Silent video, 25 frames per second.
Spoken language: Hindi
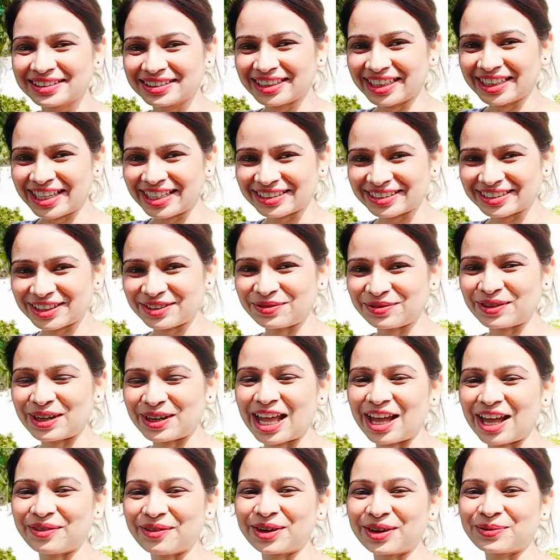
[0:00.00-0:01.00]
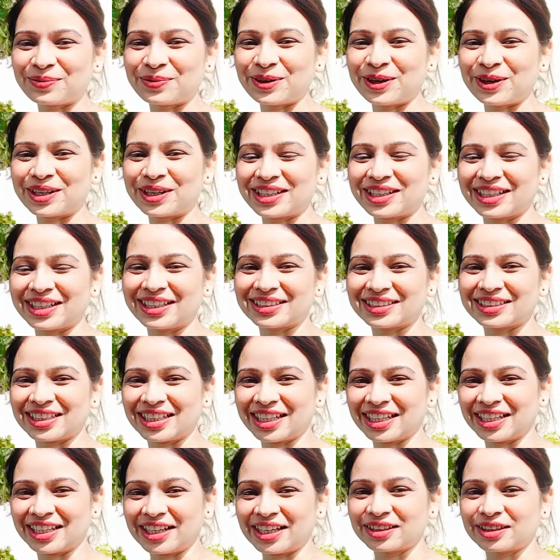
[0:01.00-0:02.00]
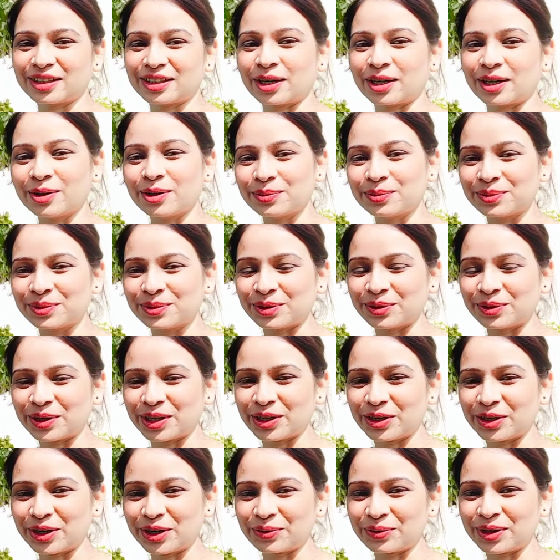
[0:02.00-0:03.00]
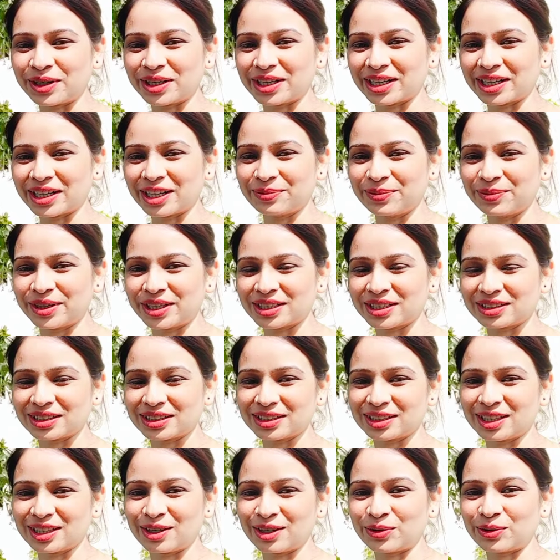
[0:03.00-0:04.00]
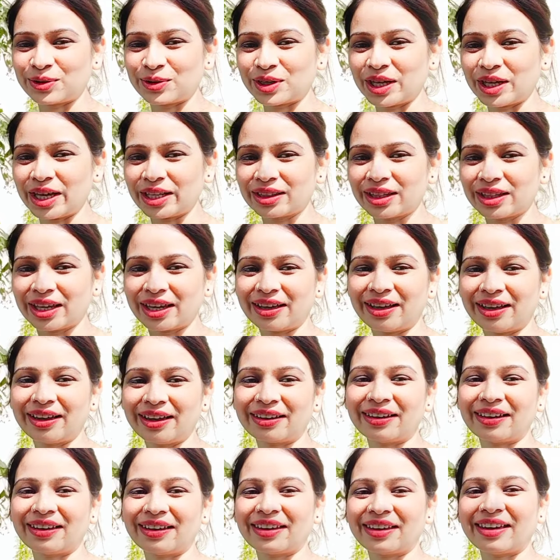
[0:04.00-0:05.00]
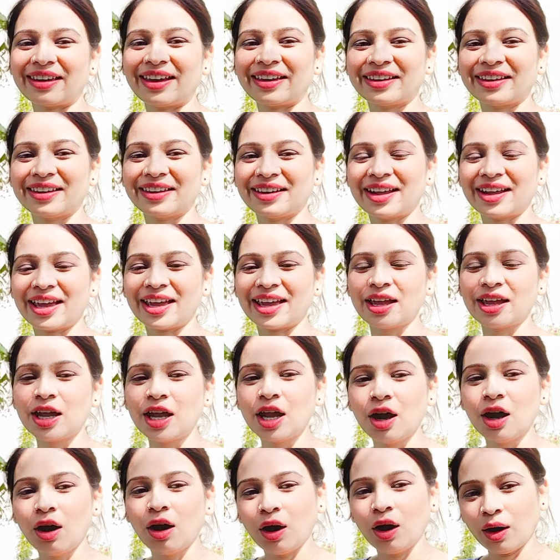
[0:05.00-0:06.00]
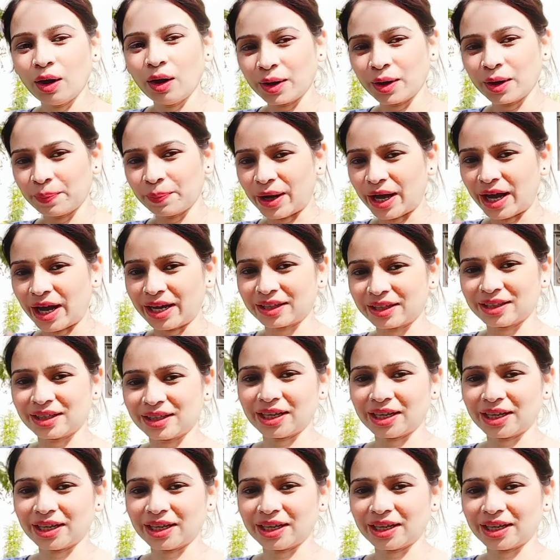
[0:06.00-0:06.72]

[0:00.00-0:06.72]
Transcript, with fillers: जैसे फ्लावर पॉट नीचे गिरा धड़म हुई और वो डर के मारे सीधा उठा देखा कि क्या गिरा है और हाँ। भाग